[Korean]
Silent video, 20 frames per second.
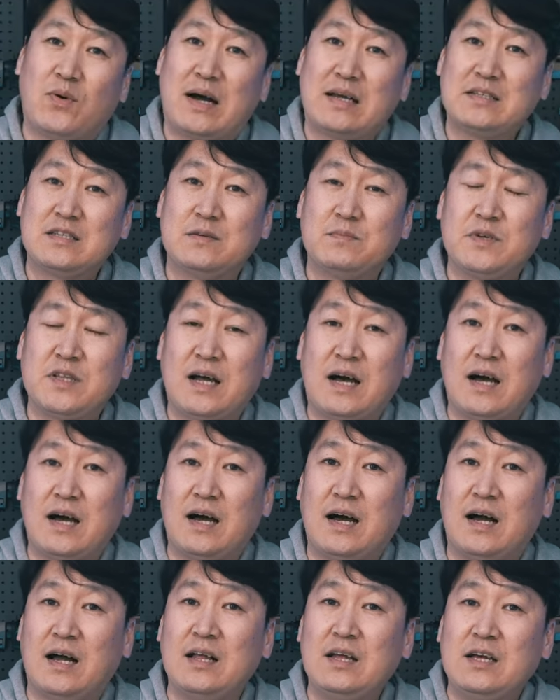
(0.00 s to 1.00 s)

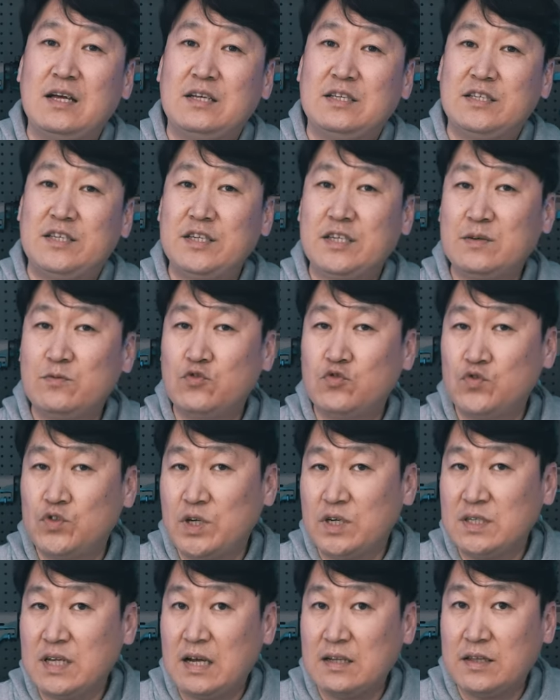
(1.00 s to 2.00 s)
왔습니다. 지금
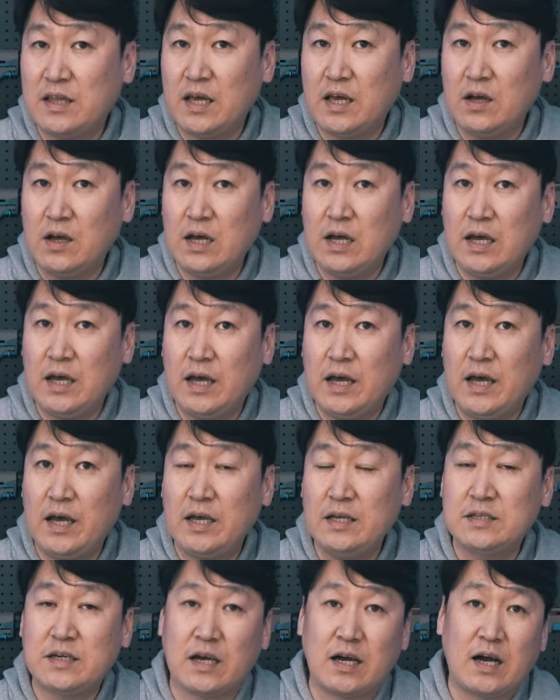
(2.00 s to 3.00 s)
순정
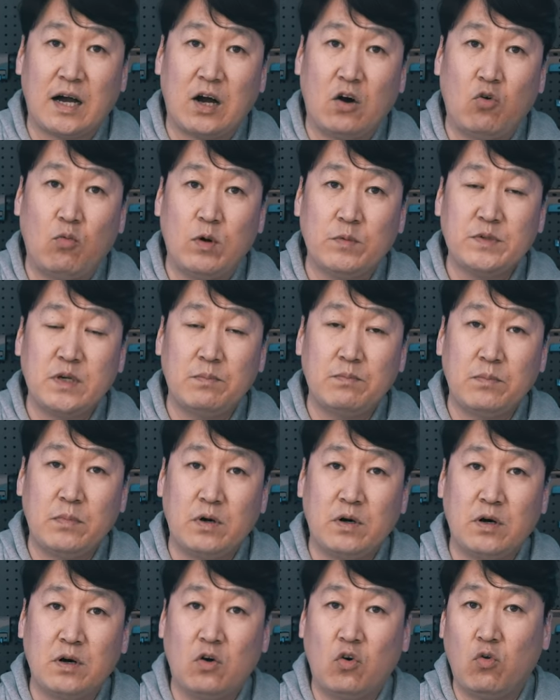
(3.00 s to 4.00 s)
상태에 제가 호법
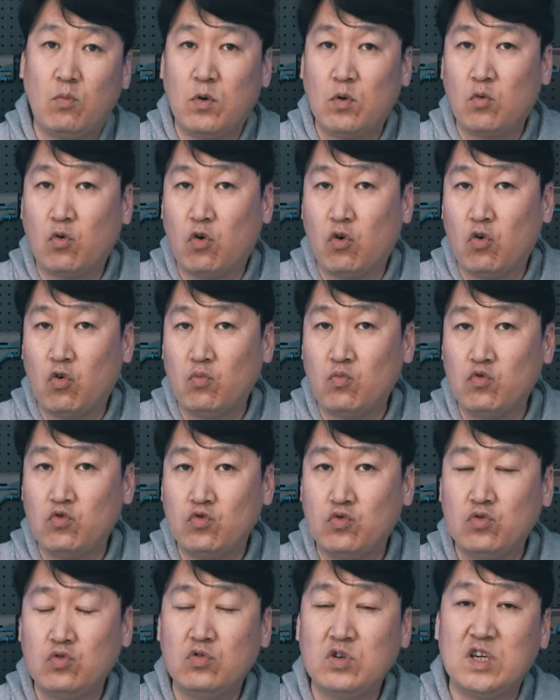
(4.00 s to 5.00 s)
챔버, 호법
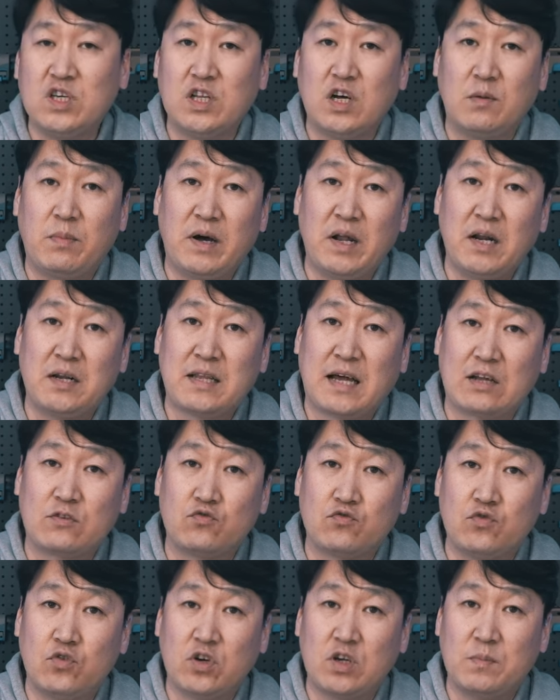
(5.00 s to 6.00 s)
고무, 이너 바렐 다
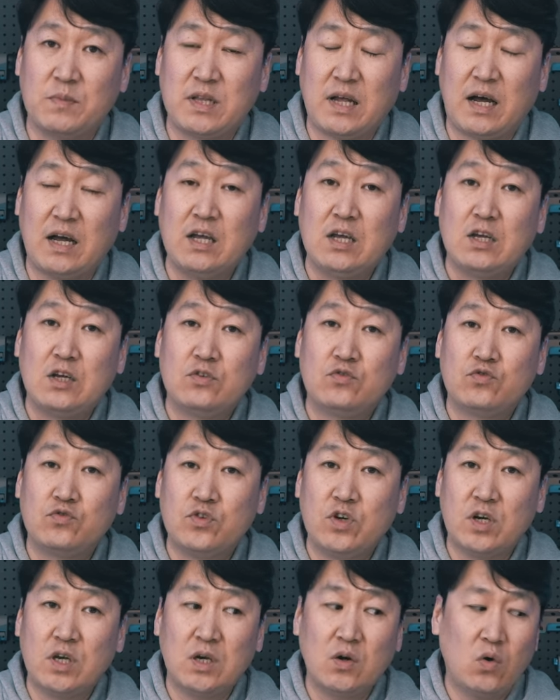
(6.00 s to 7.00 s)
순정입니다.
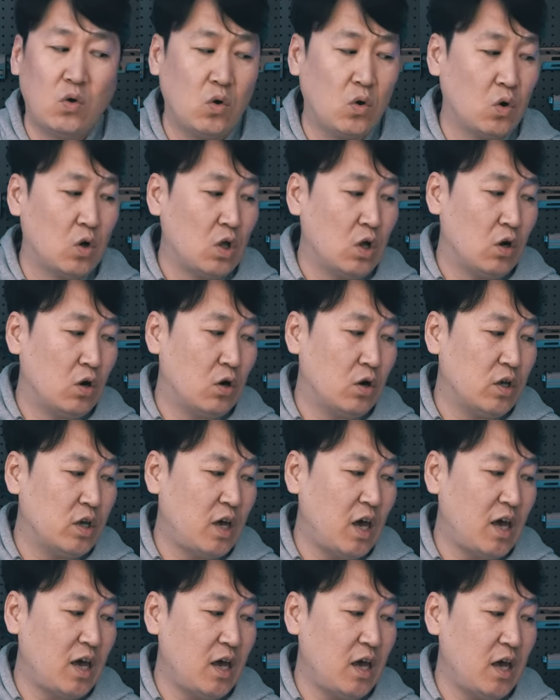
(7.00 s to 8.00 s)
순정이고 어,
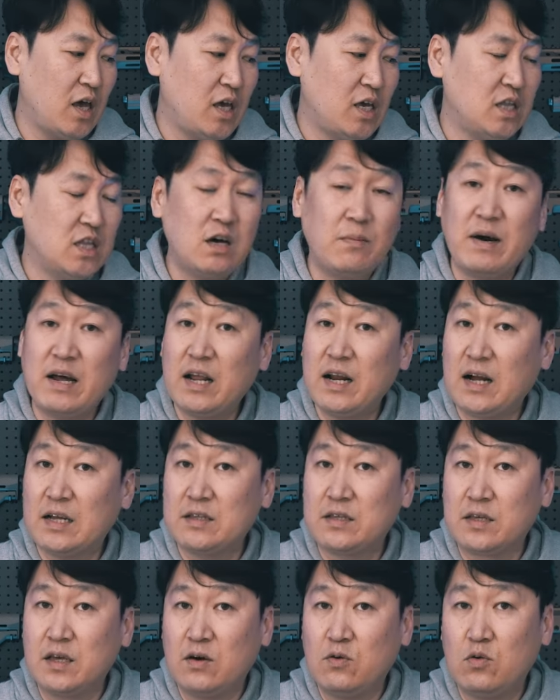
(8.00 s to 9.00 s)
이게 이너 바렐
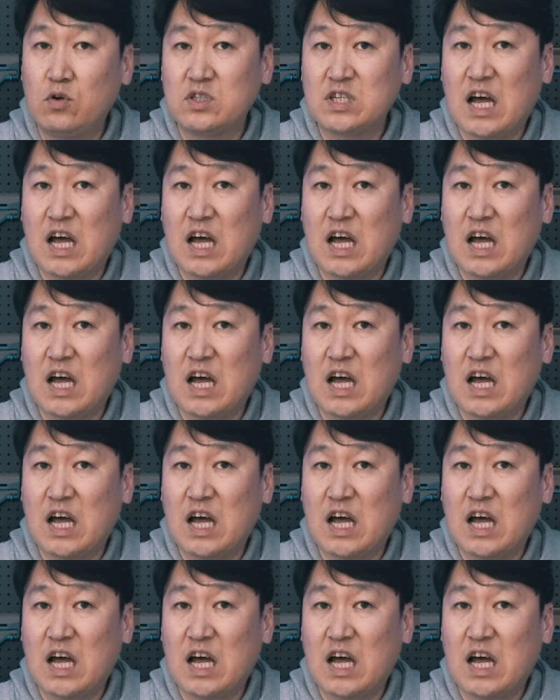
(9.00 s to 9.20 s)
같은 경우는